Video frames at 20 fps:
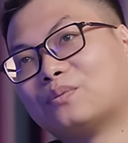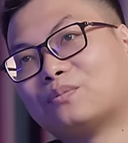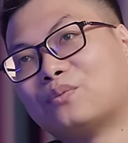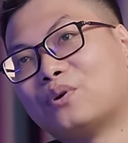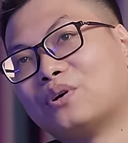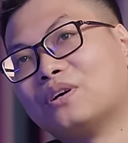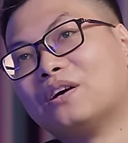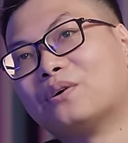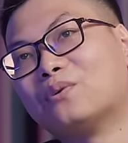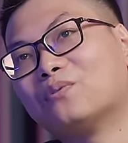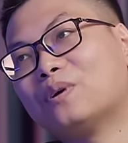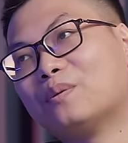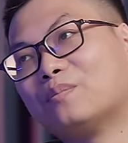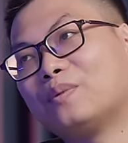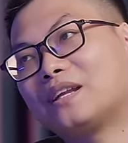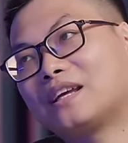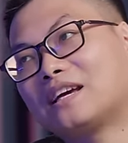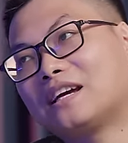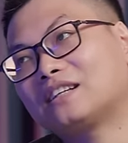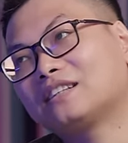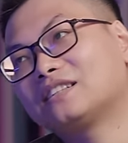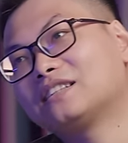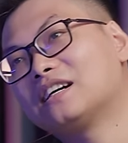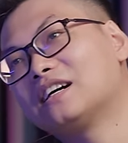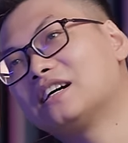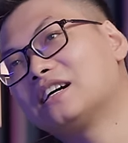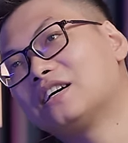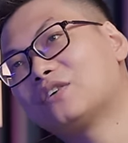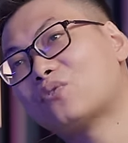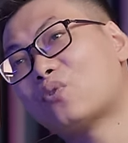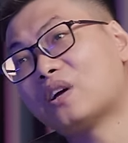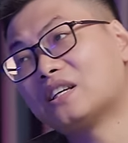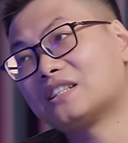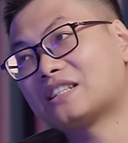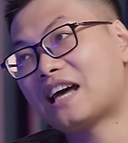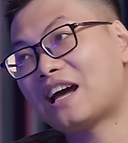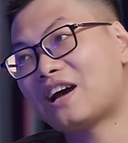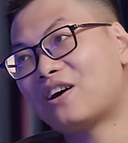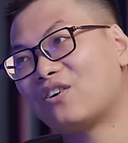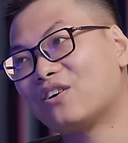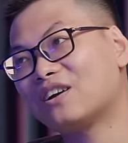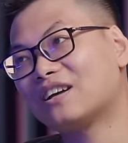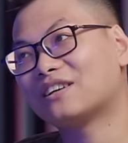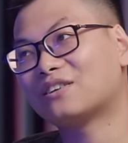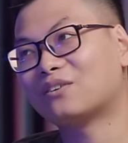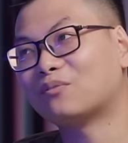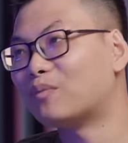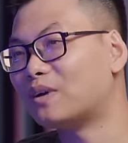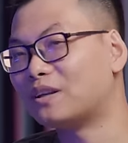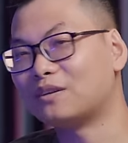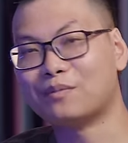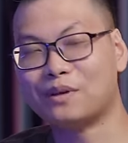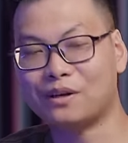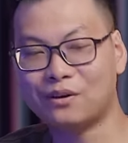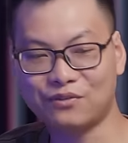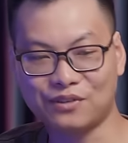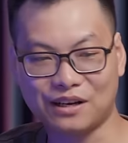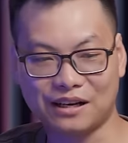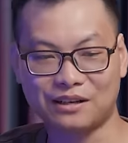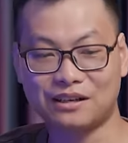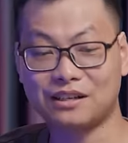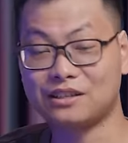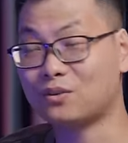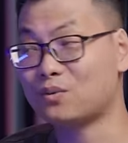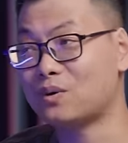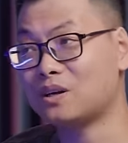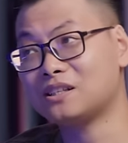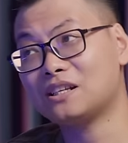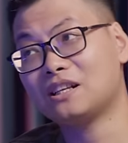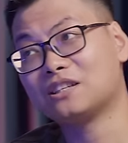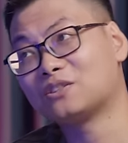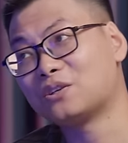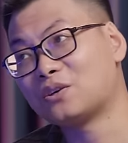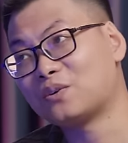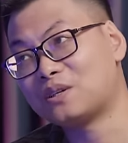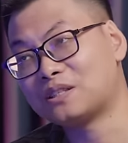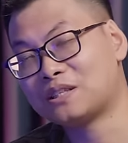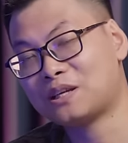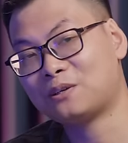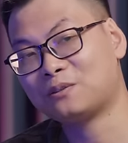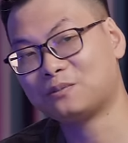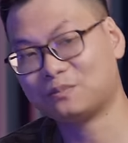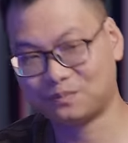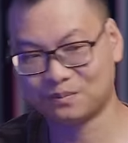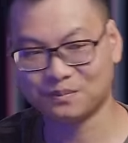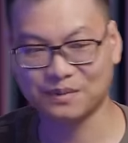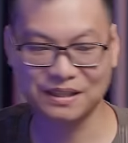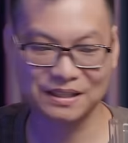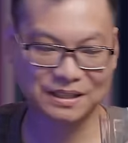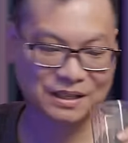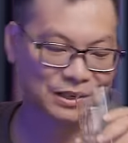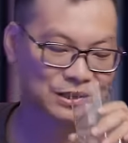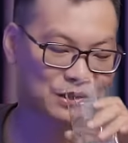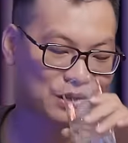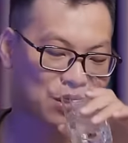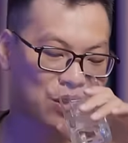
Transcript: mọi người cũng phải biết cách ngoại giao ấy. Còn mình thì mình không phải là người quá là giỏi ngoại giao, mình nghĩ thế.